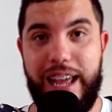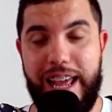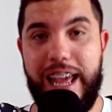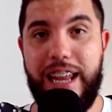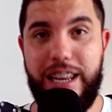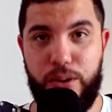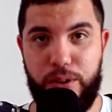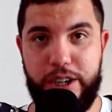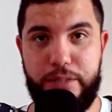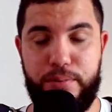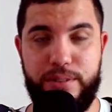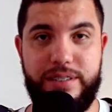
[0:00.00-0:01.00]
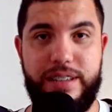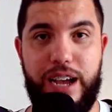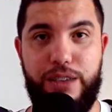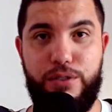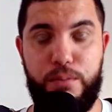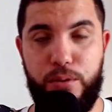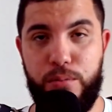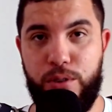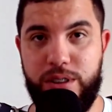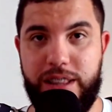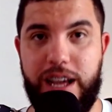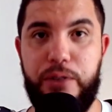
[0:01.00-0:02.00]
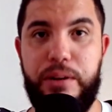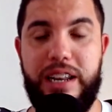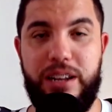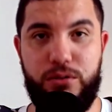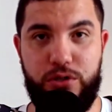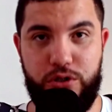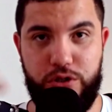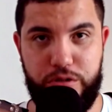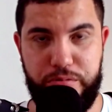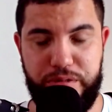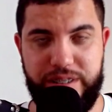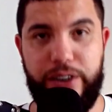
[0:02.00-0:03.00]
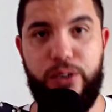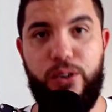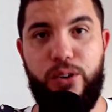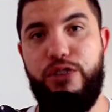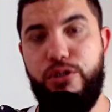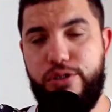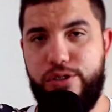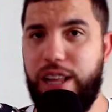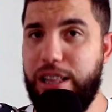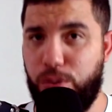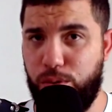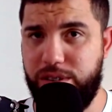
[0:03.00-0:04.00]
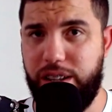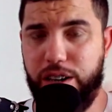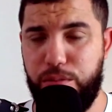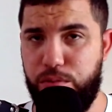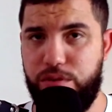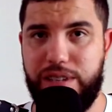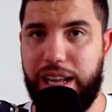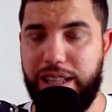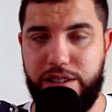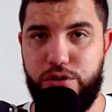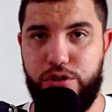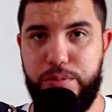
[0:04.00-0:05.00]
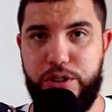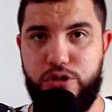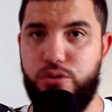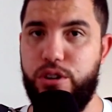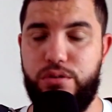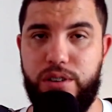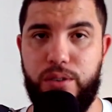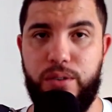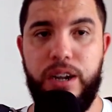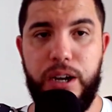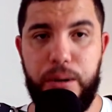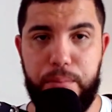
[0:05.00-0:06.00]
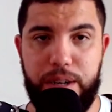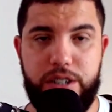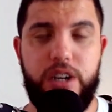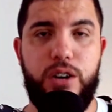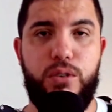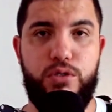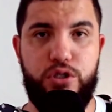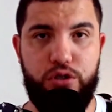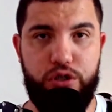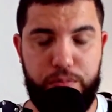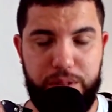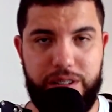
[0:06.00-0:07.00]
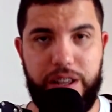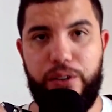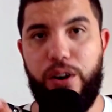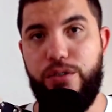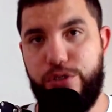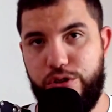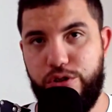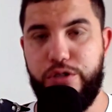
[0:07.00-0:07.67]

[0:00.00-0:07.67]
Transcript: Ele é o responsável por montar o elenco de 2019, nem estou considerando muito nada de 2018 não, mas o de 2019 e de